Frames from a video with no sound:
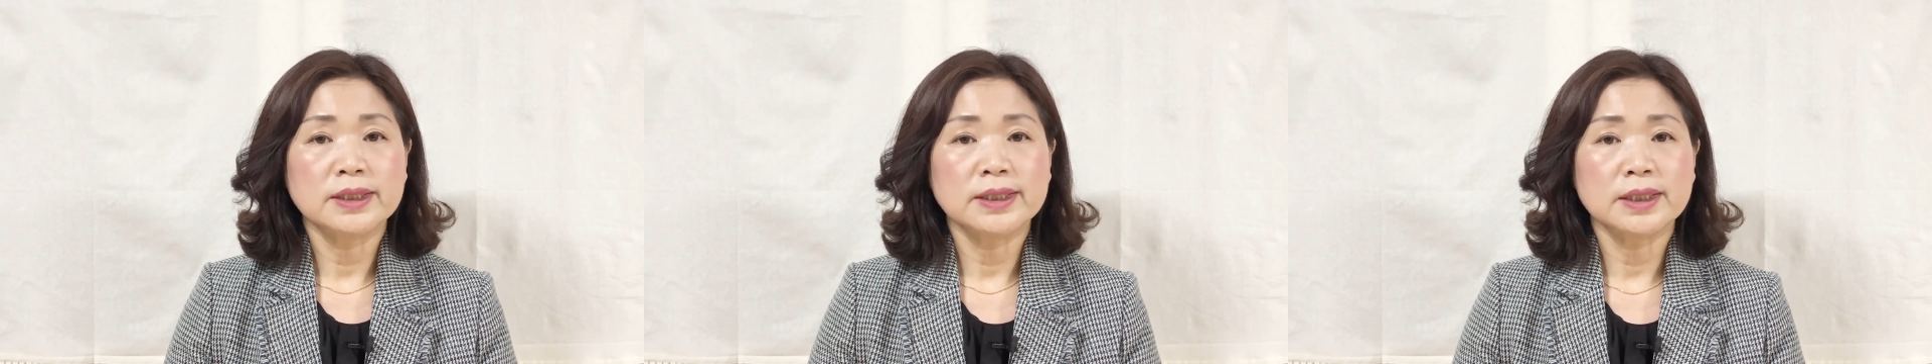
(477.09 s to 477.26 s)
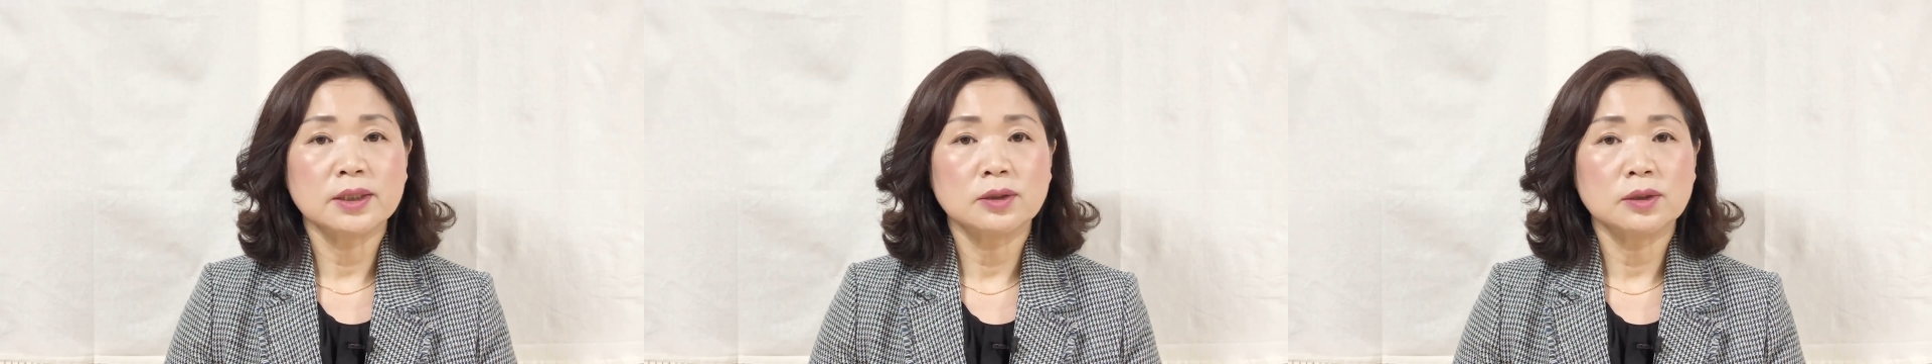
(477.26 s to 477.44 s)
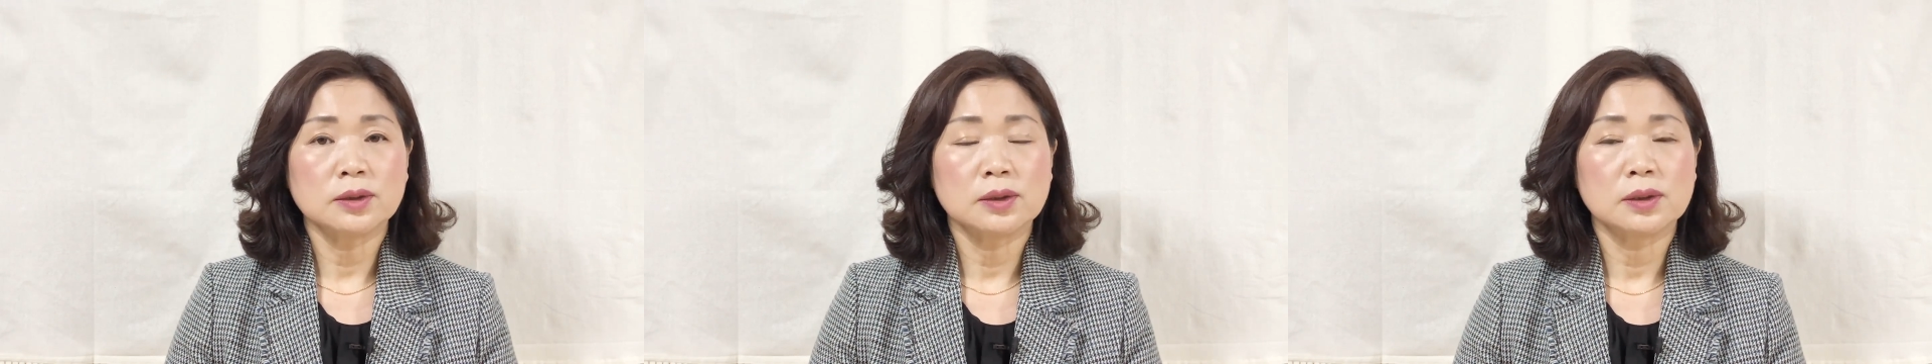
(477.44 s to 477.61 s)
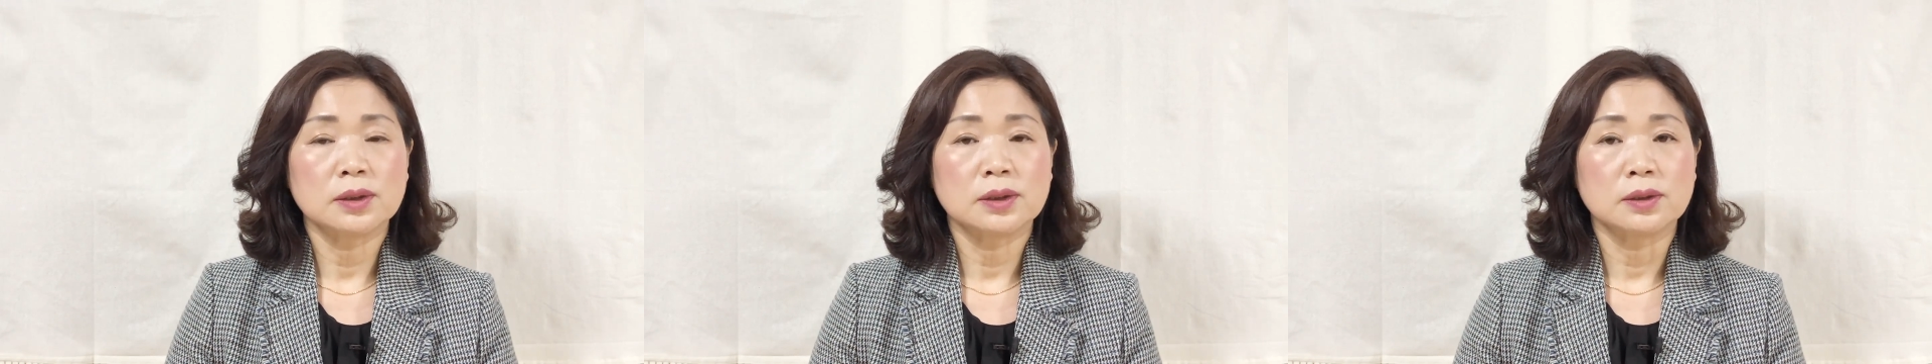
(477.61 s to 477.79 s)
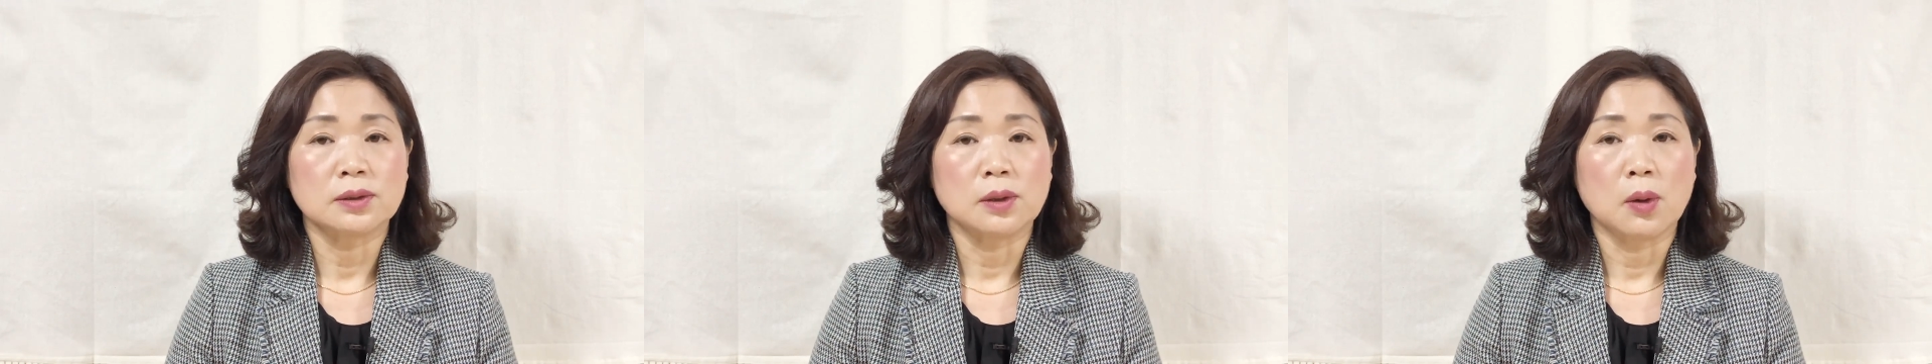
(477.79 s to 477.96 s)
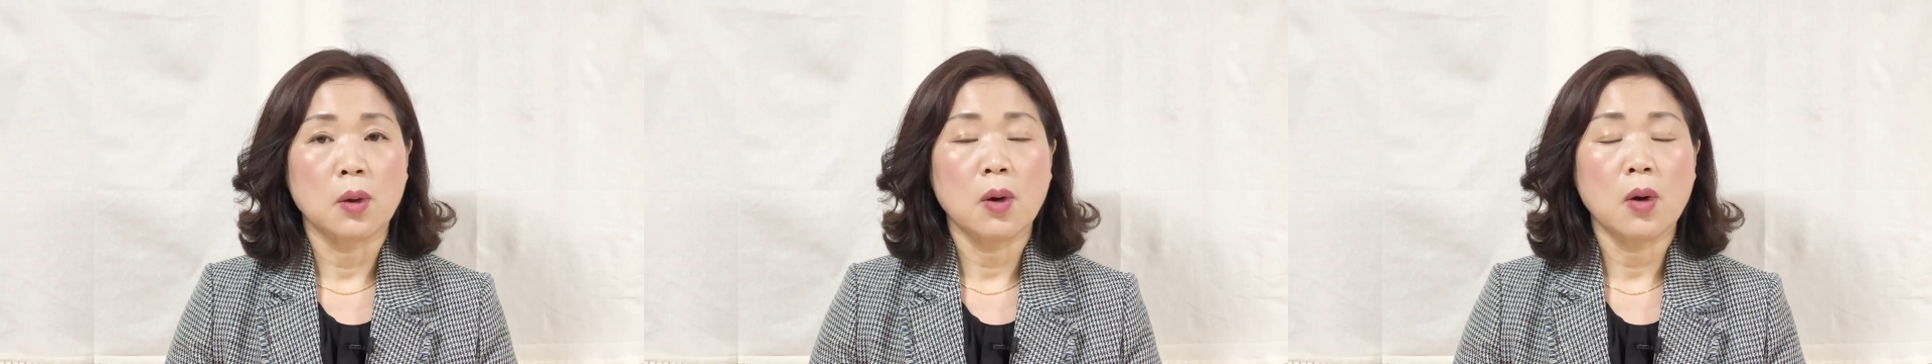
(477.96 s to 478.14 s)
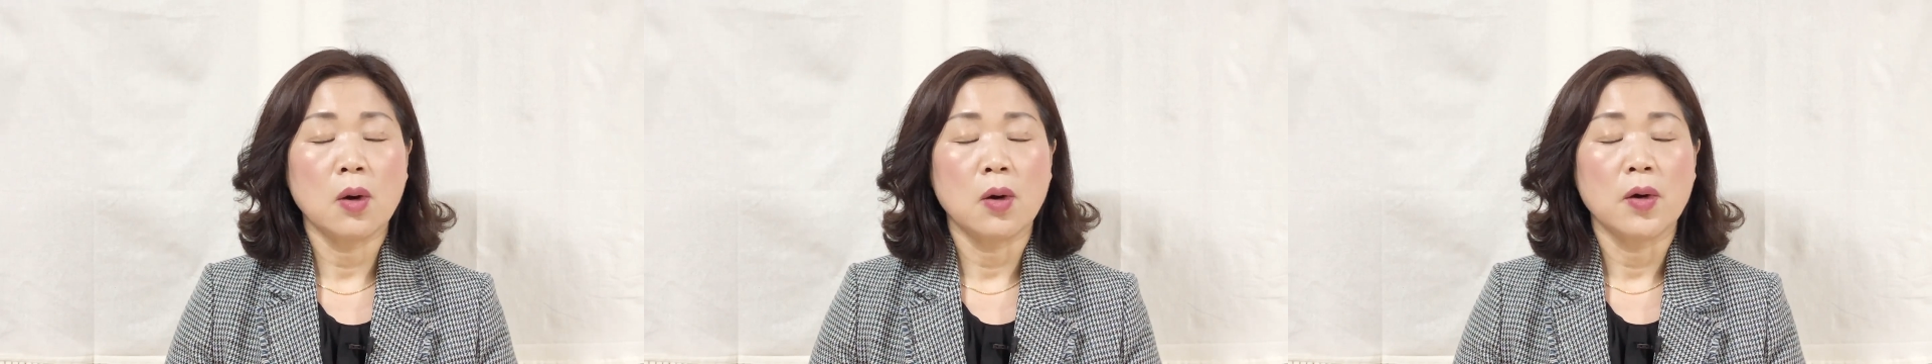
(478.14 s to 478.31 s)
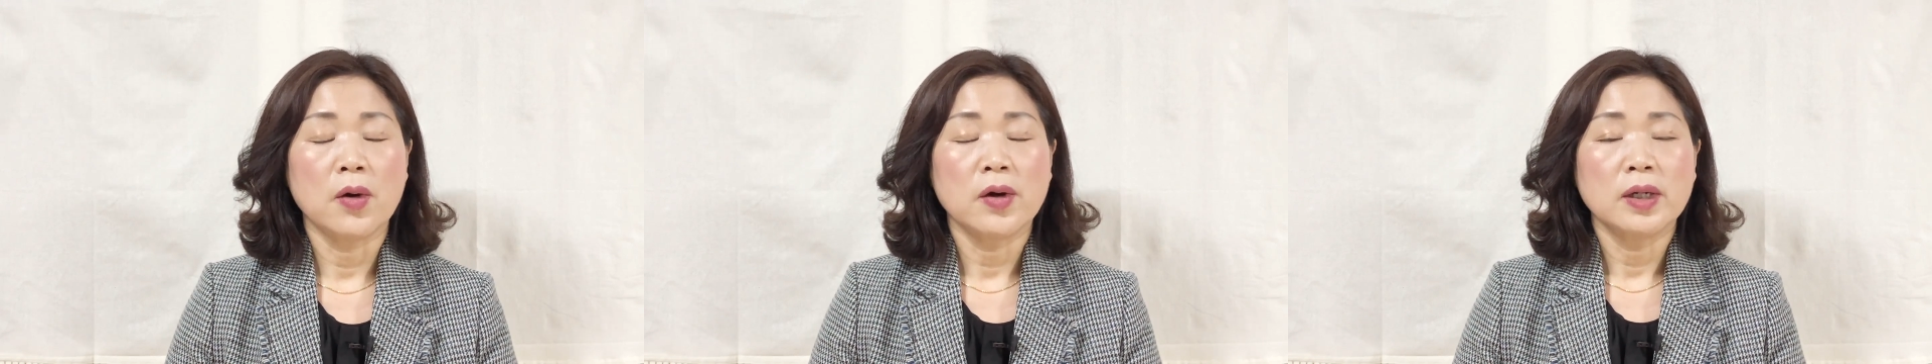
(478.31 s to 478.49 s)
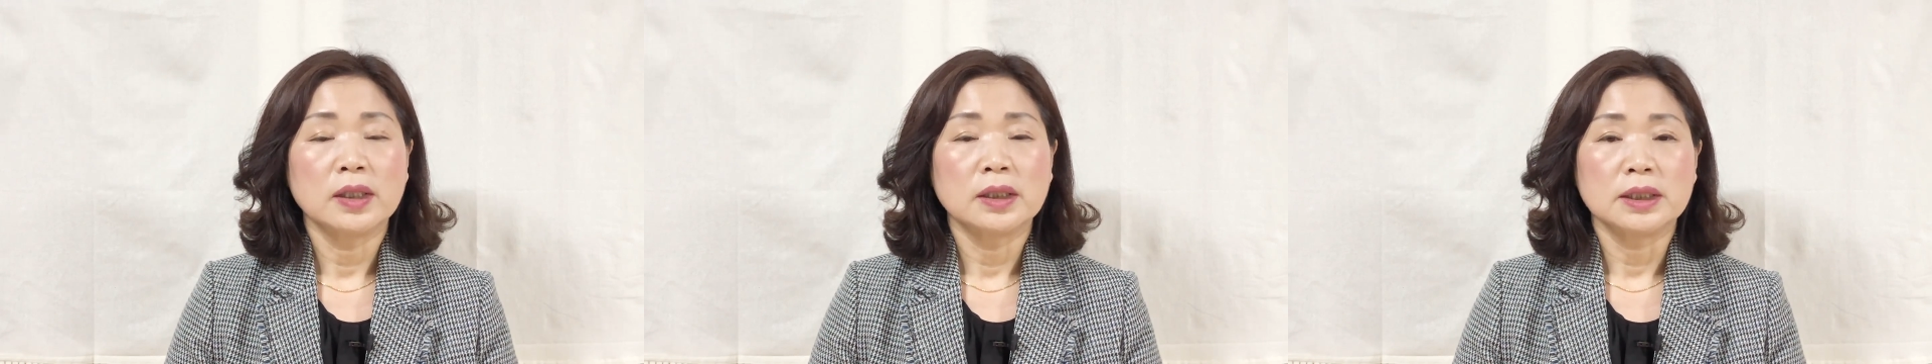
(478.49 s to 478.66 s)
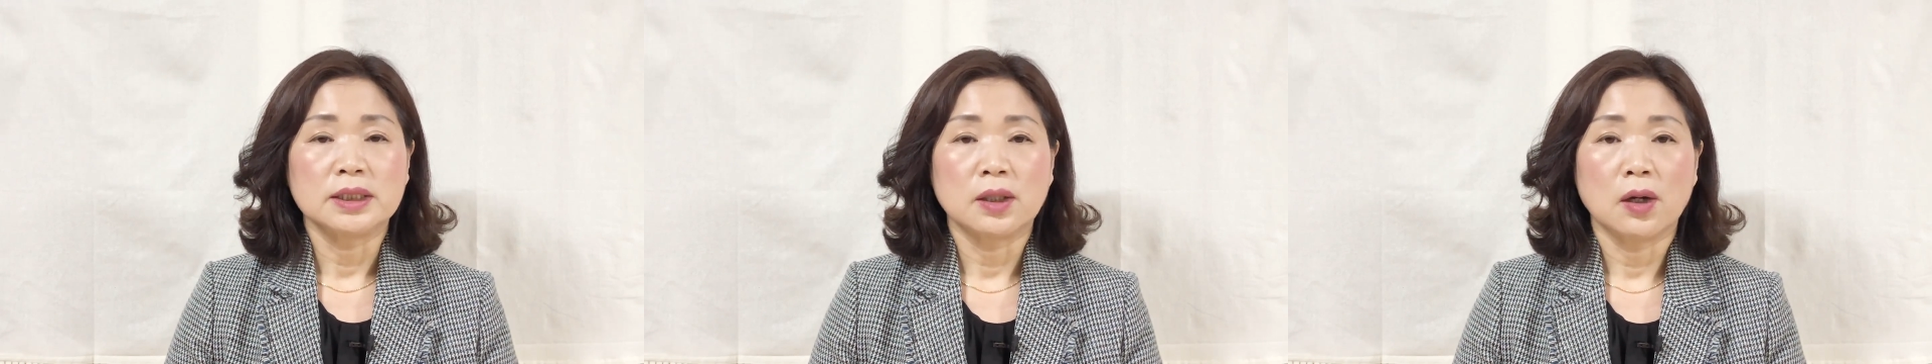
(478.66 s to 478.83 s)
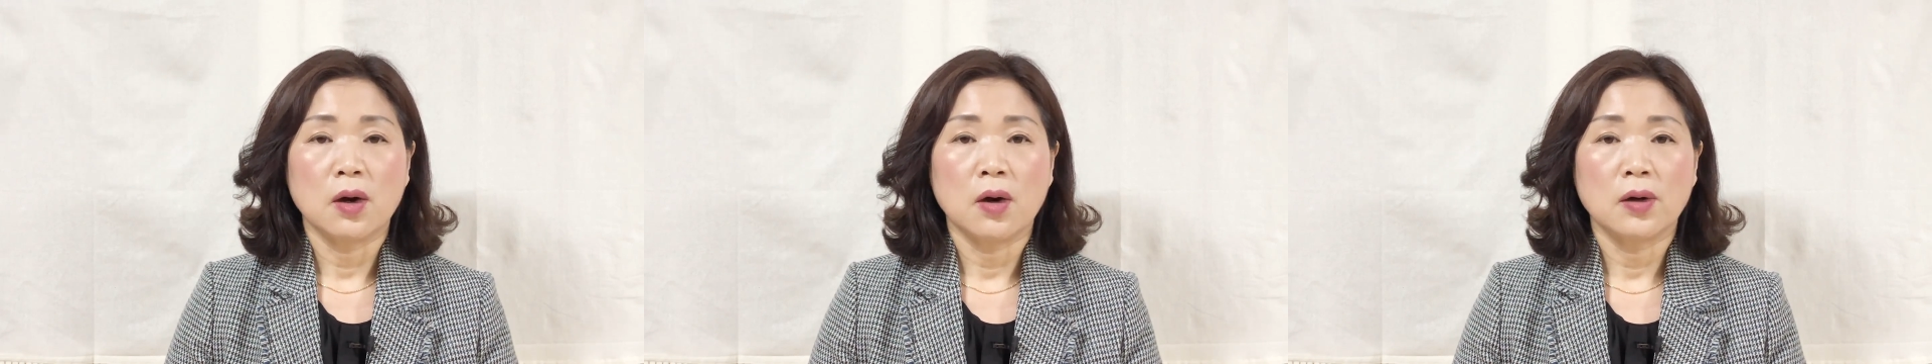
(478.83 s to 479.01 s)
친구들도
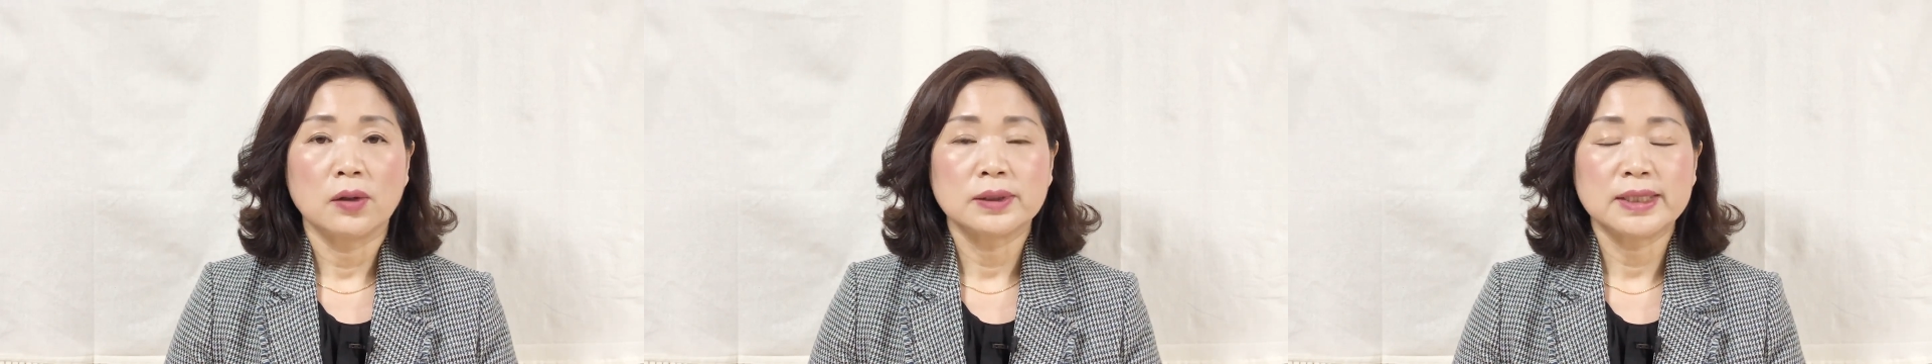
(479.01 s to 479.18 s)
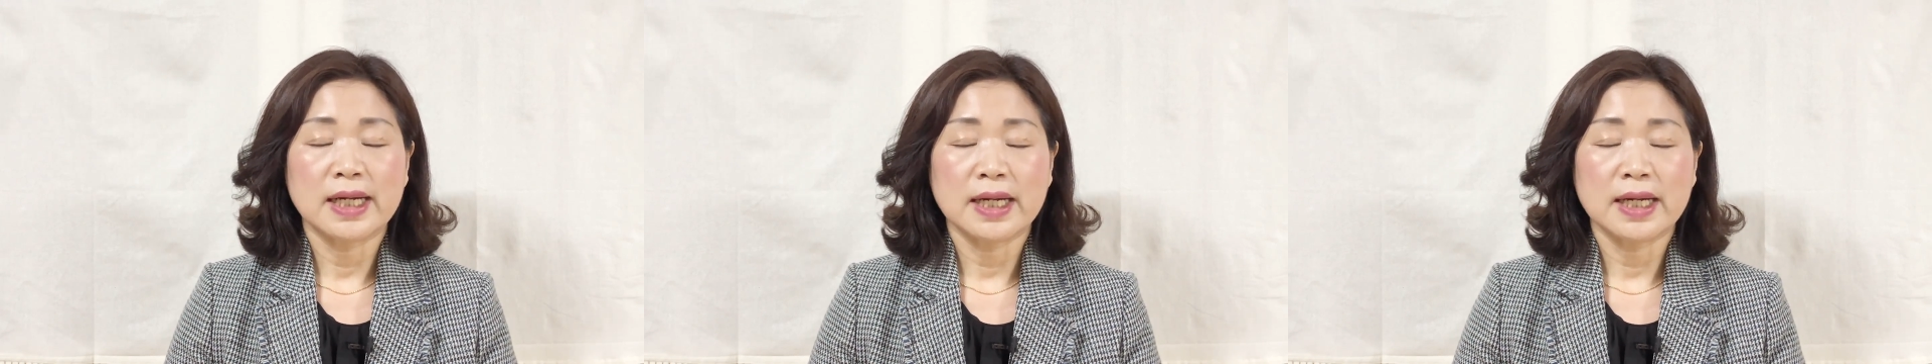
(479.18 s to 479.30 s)
이런